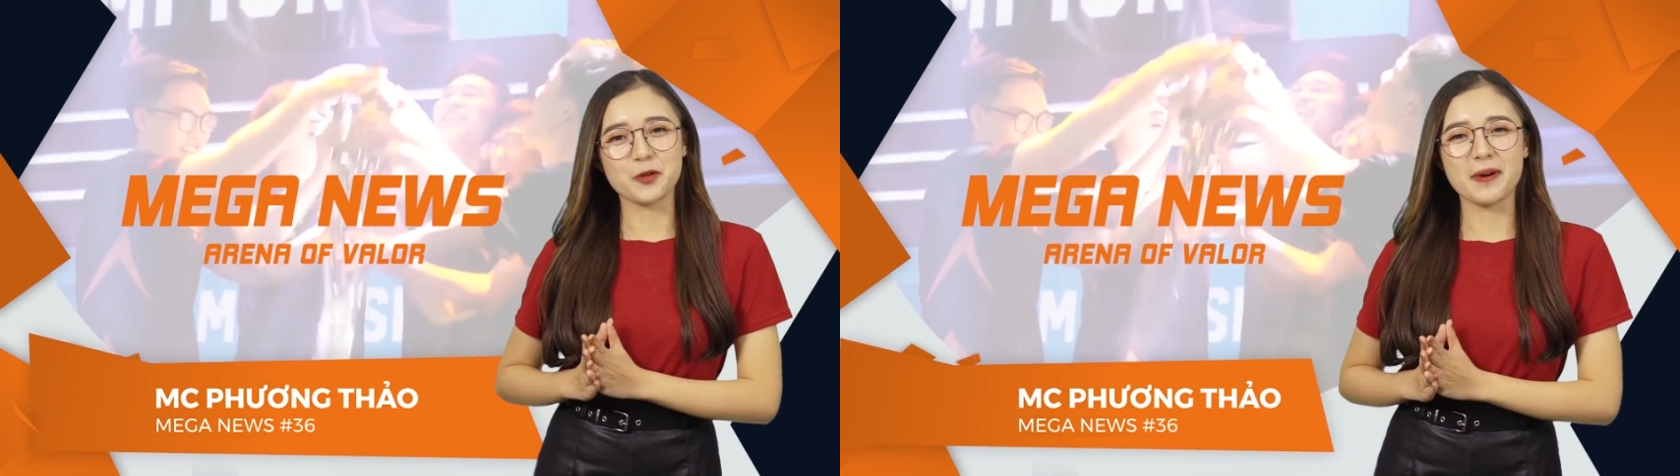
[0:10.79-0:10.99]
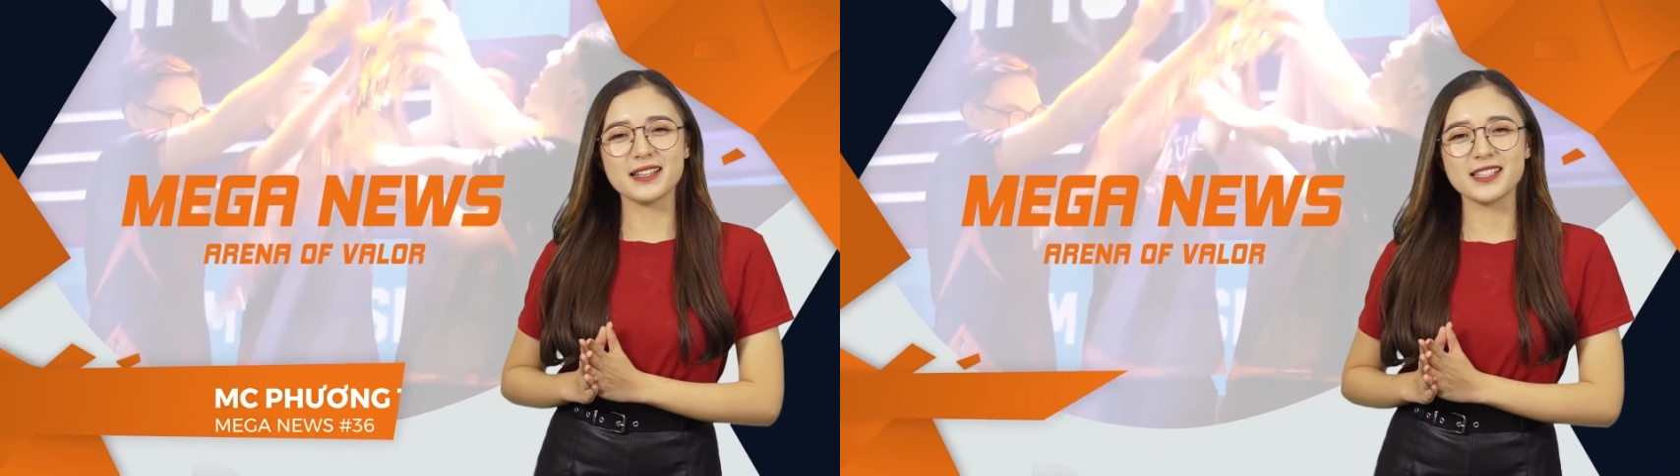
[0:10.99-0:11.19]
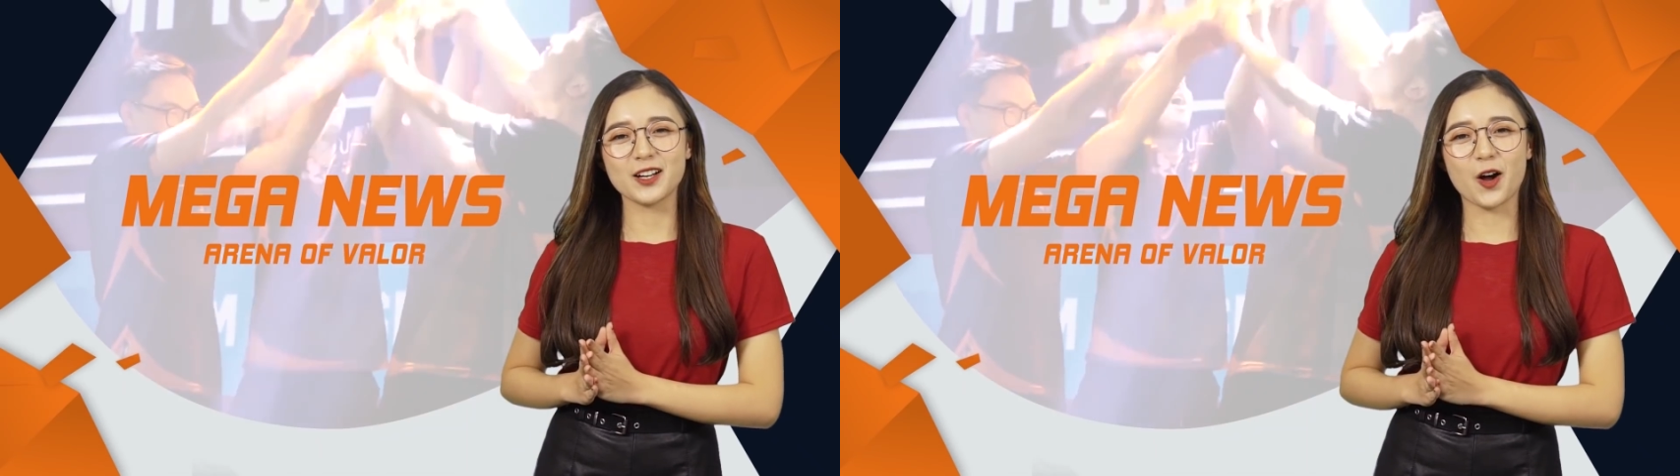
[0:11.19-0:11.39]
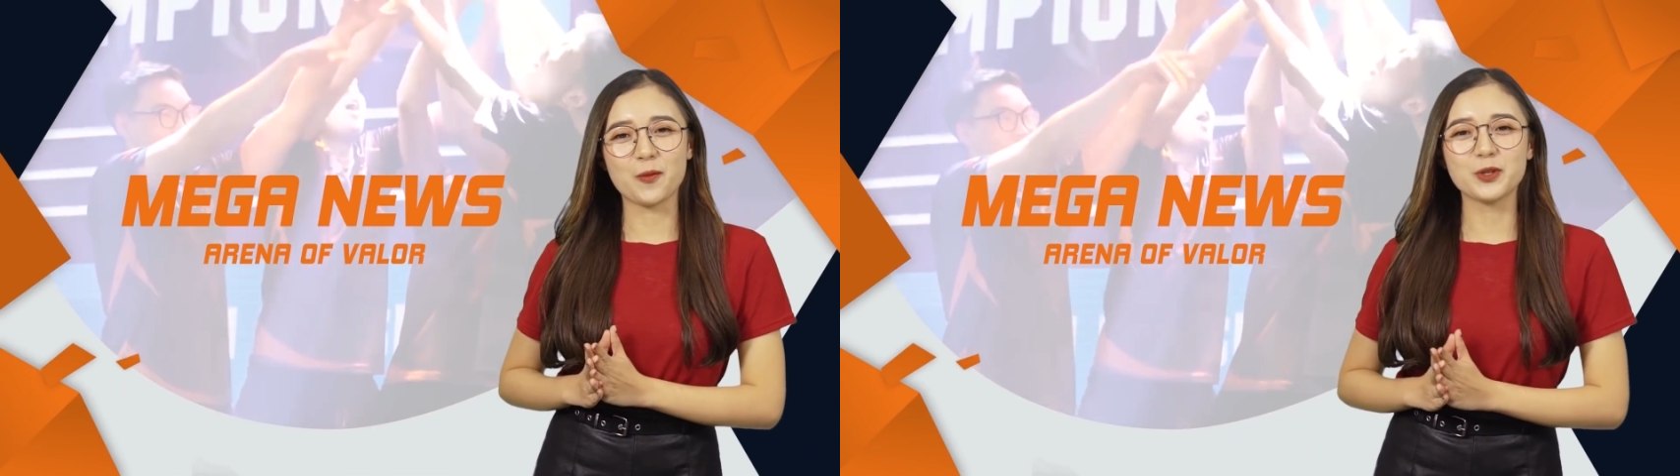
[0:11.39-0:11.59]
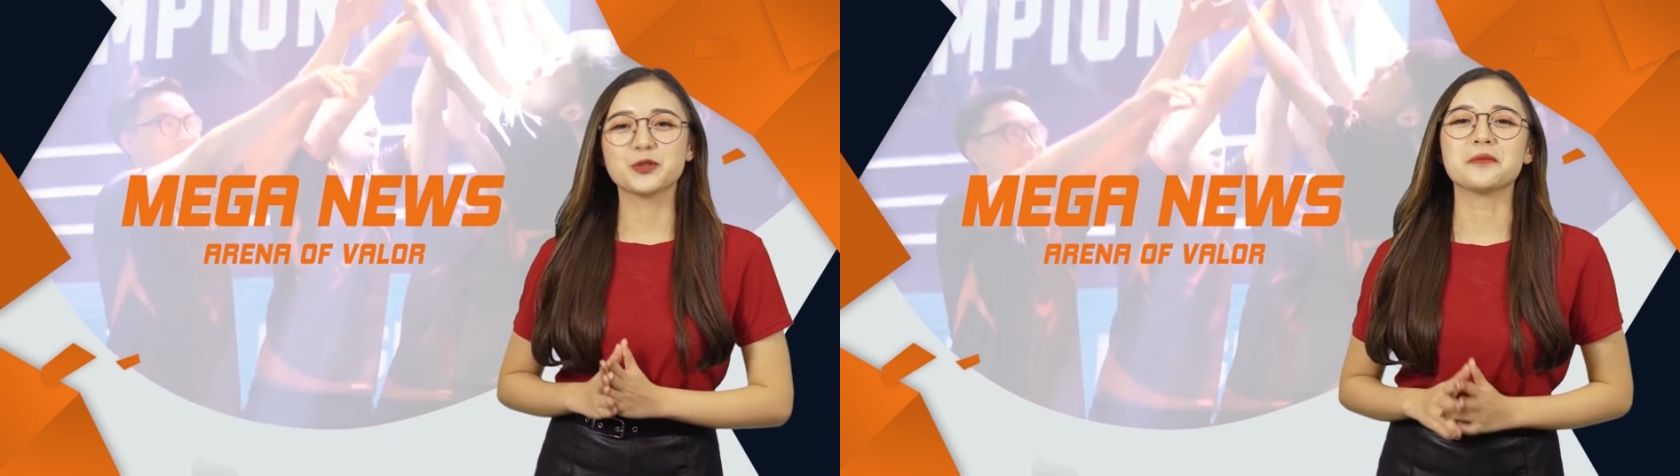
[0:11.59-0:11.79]
Mobile sẽ có
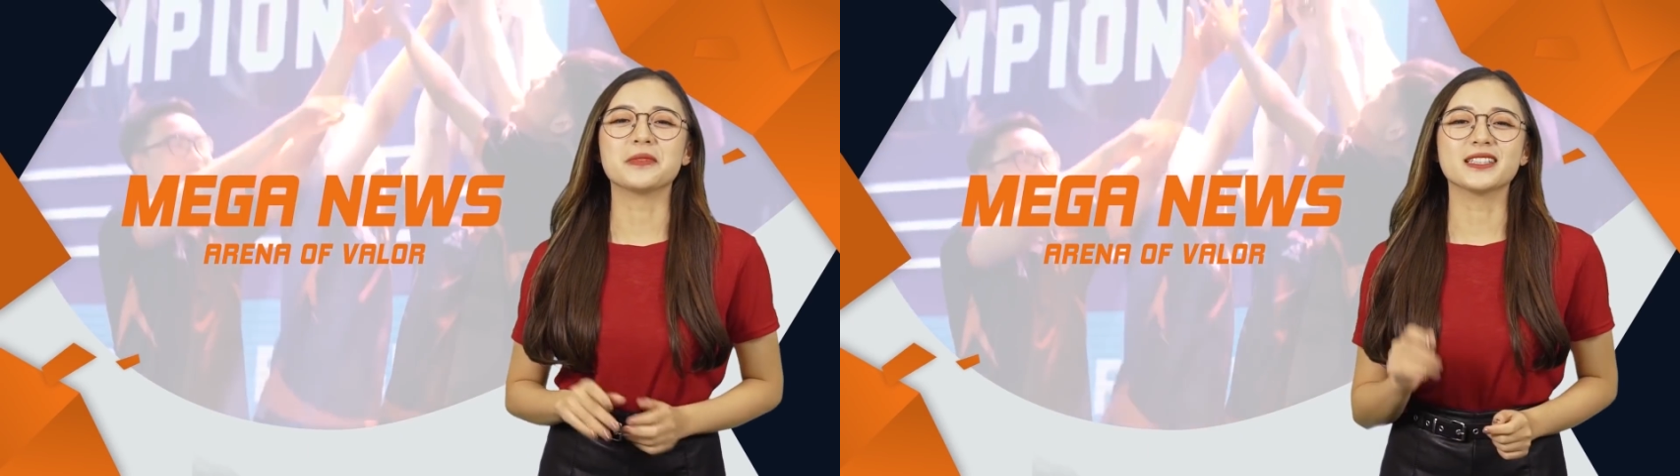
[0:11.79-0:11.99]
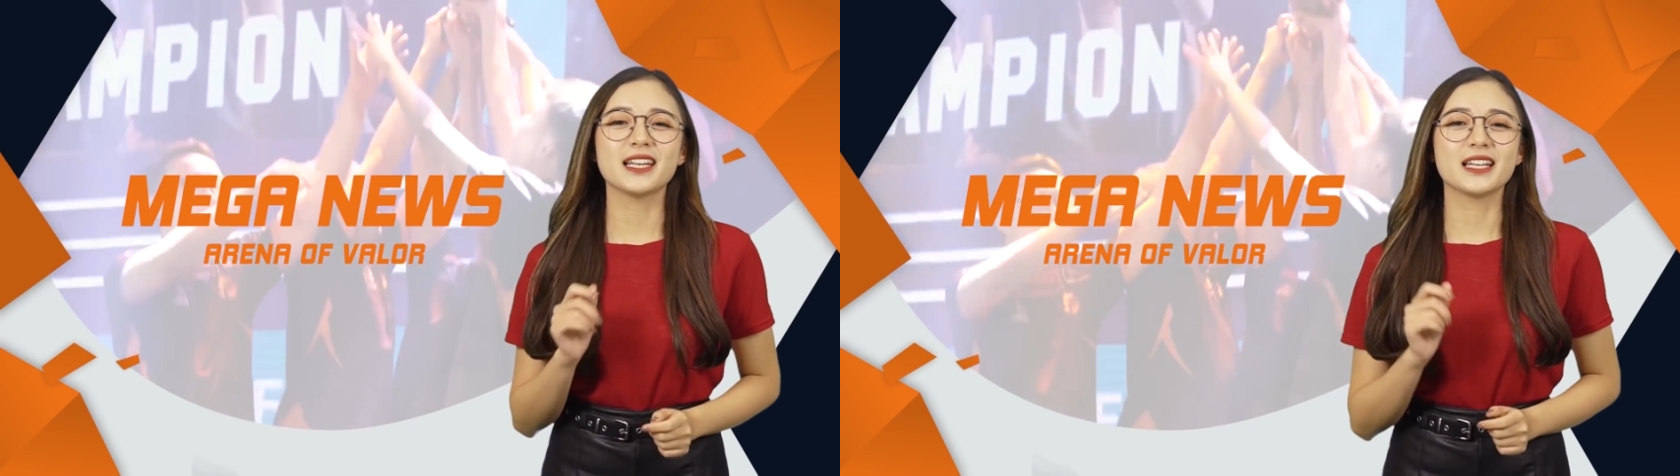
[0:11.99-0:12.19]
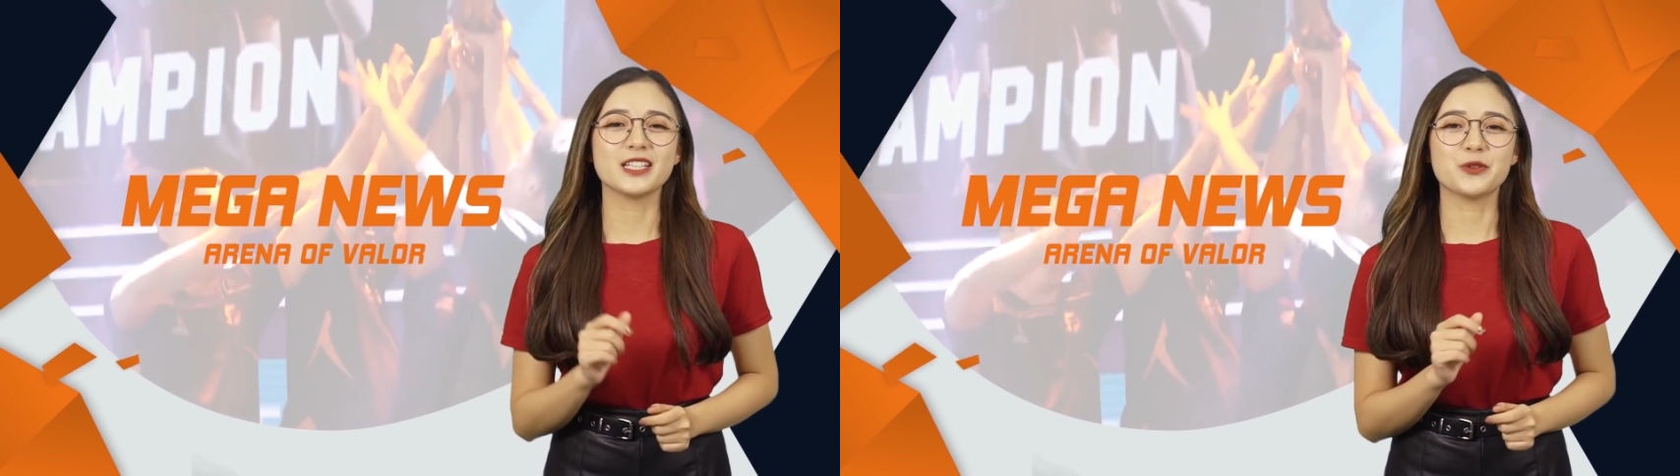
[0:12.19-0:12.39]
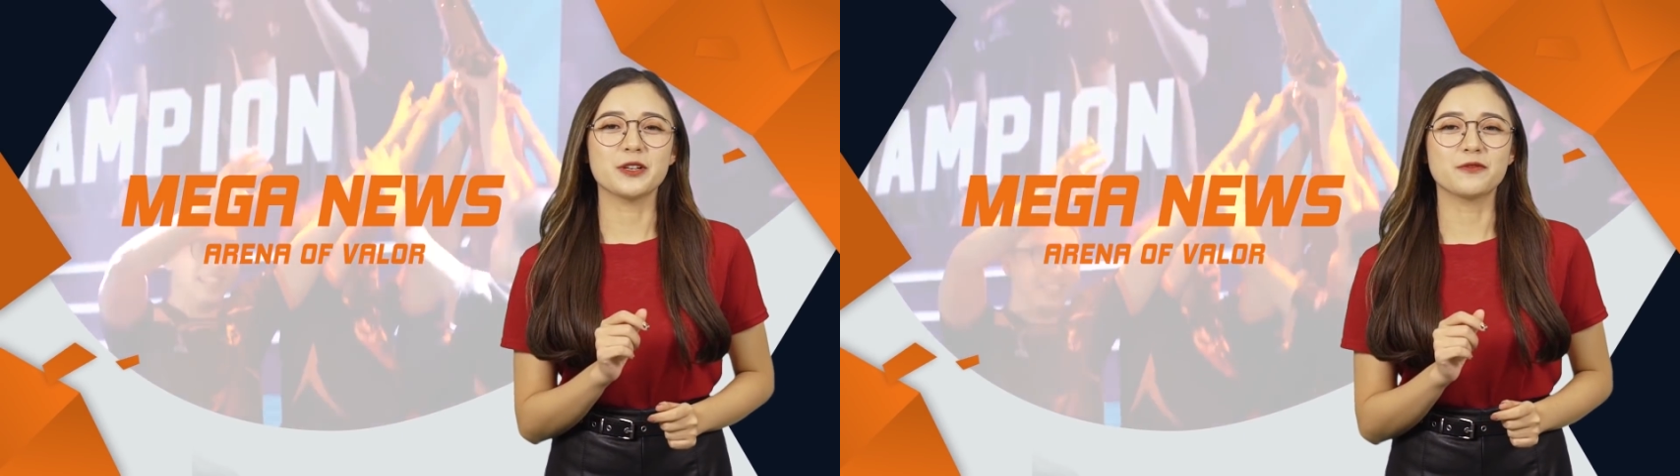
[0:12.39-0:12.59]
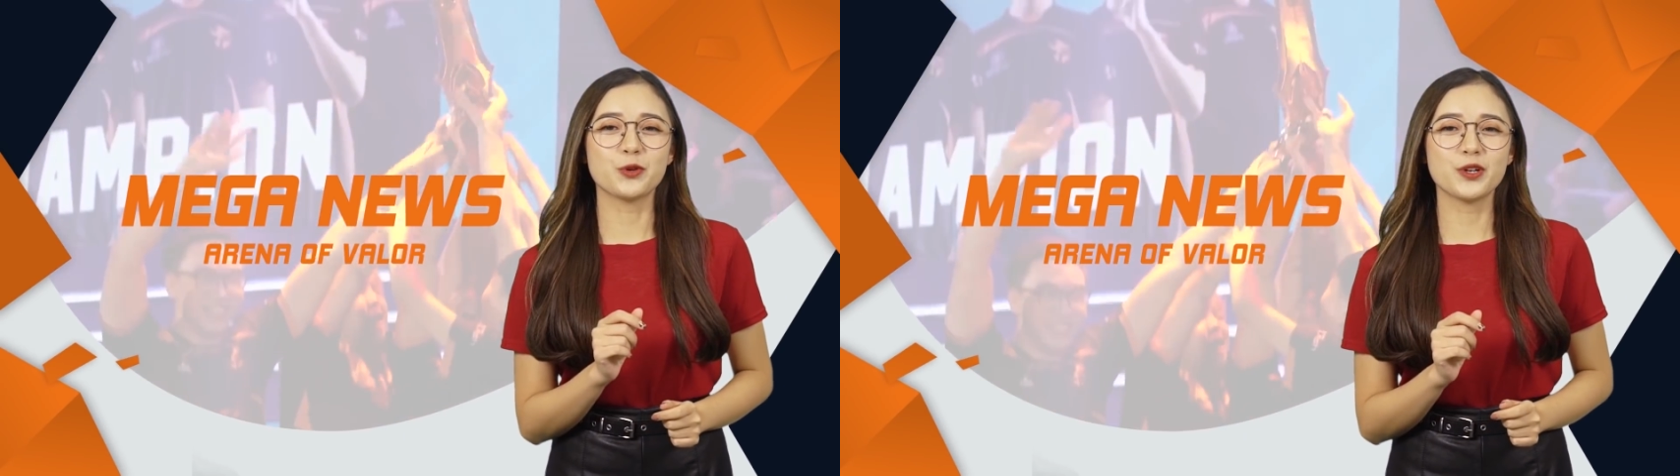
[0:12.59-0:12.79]
một tuần mới thật là nhiều
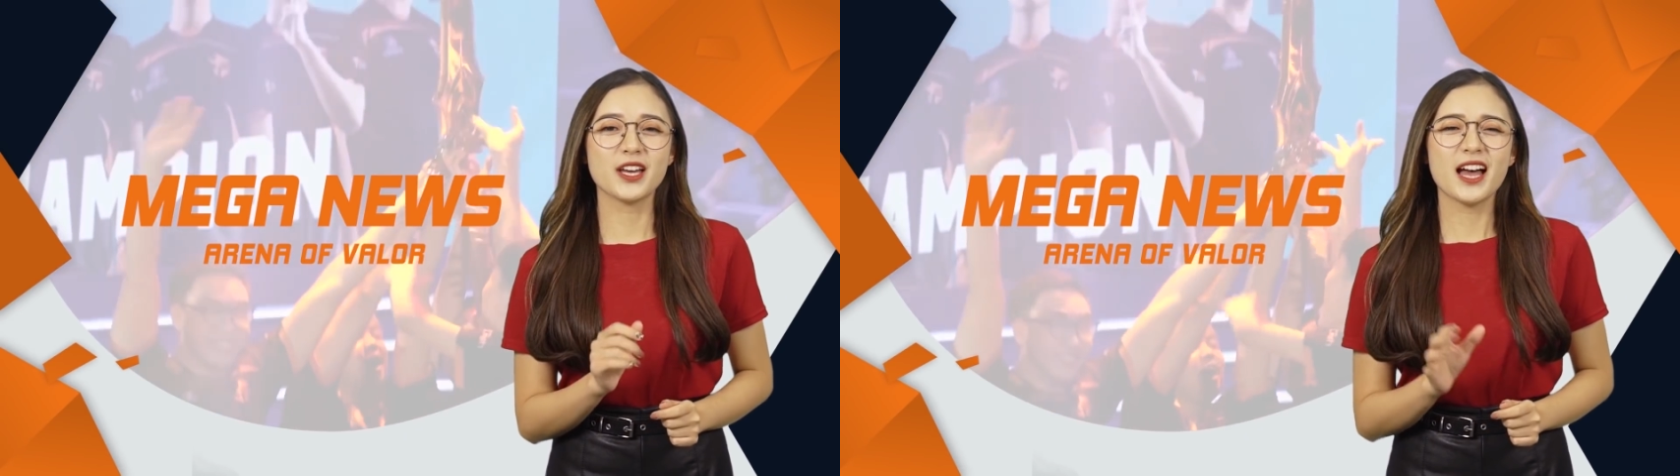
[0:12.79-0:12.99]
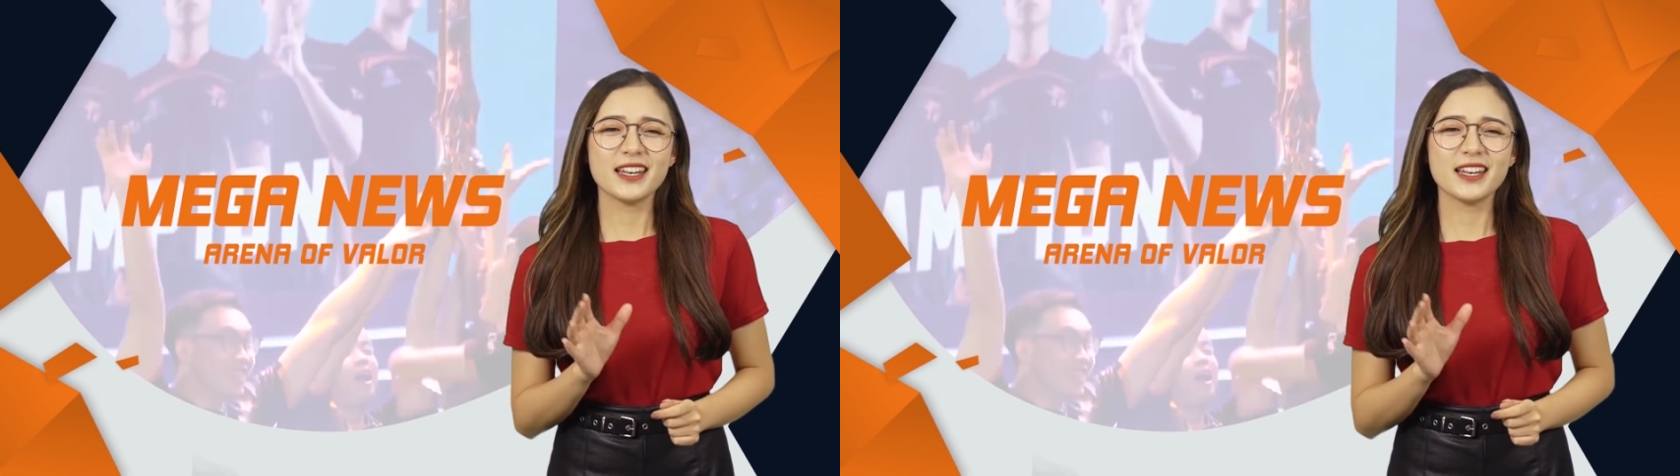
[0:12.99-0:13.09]
niềm vui.